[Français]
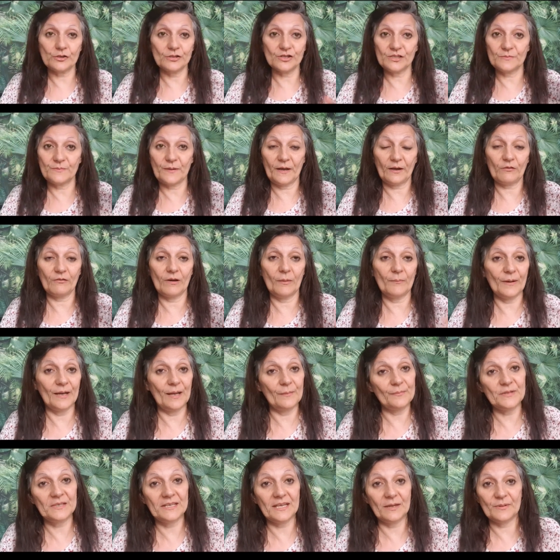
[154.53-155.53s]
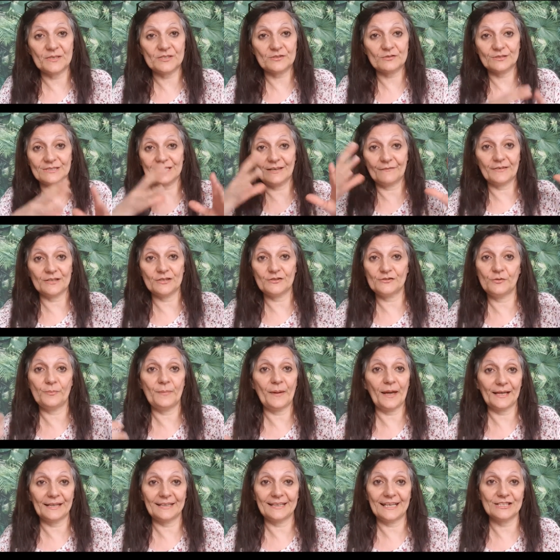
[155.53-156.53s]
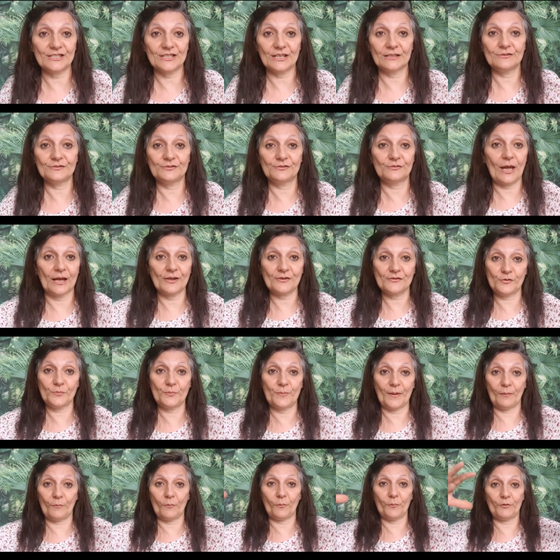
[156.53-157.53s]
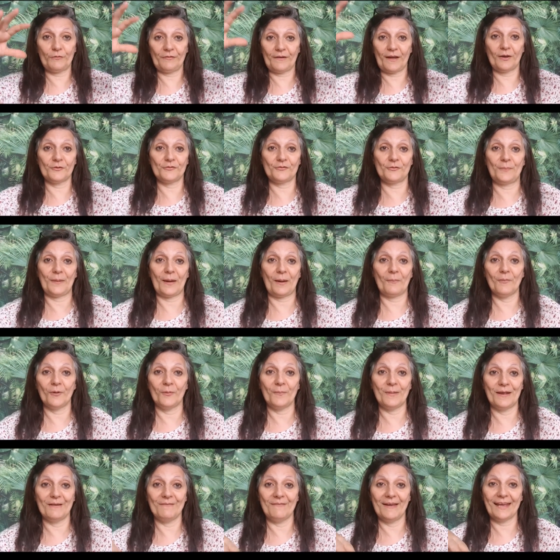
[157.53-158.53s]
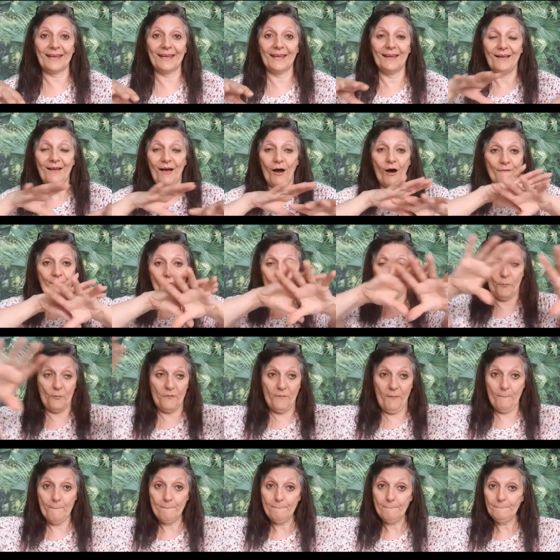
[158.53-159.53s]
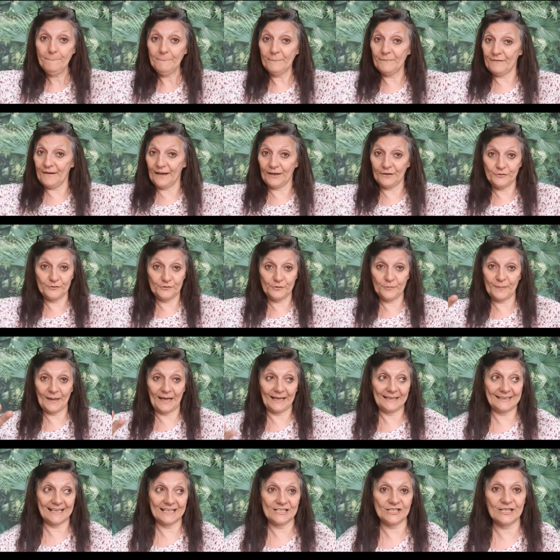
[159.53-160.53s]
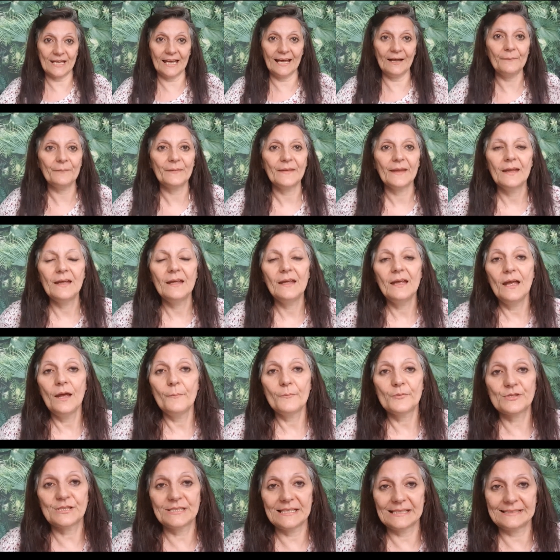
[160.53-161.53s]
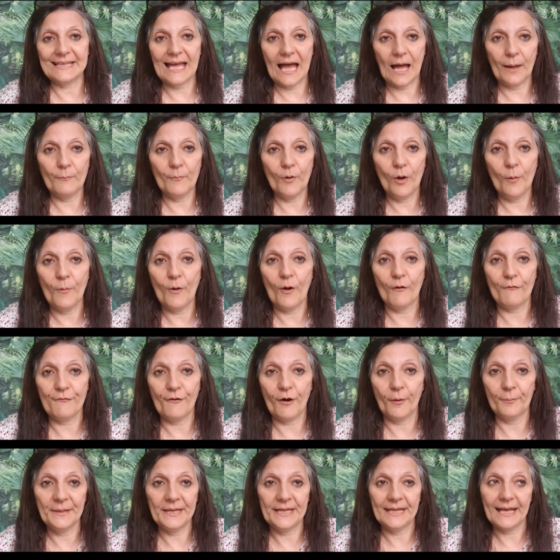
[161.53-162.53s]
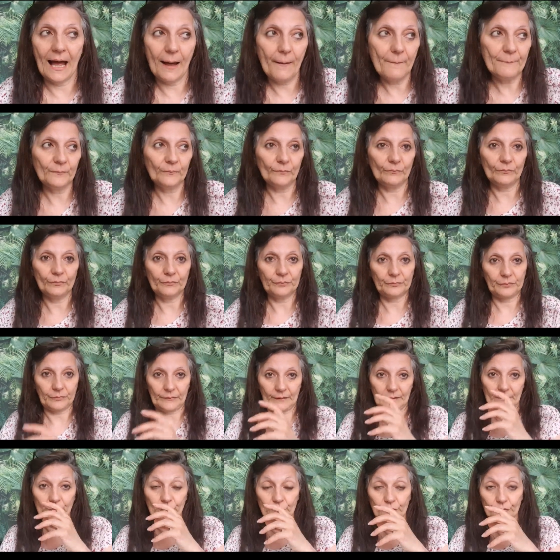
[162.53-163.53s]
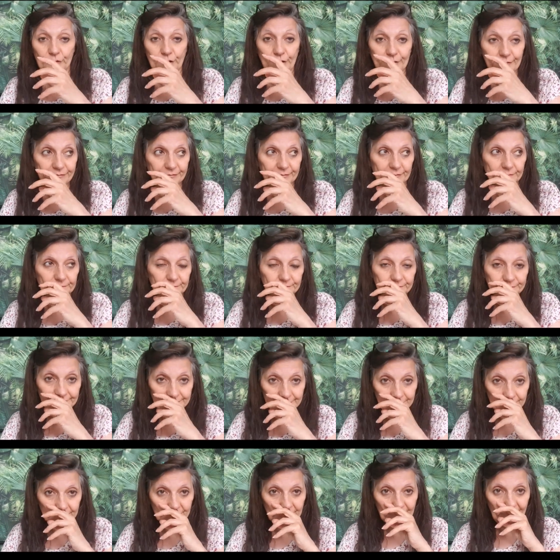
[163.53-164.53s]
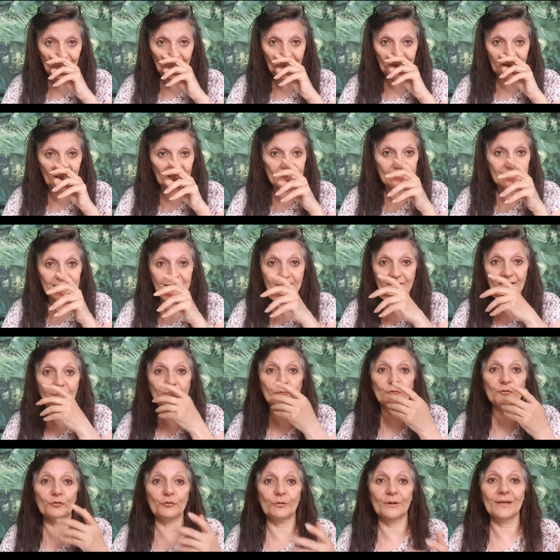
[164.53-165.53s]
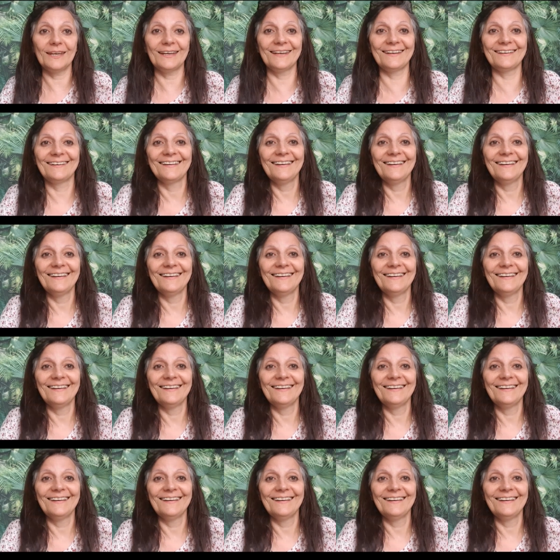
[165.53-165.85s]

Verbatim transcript: J'espère qu'on ne va pas la piquer parce que ça fait une super étage, super, on peut faire un super meuble avec. Enfin, on faire une super étagère. c'était un meuble en formica, tout neuf. Yannick il va me tuer.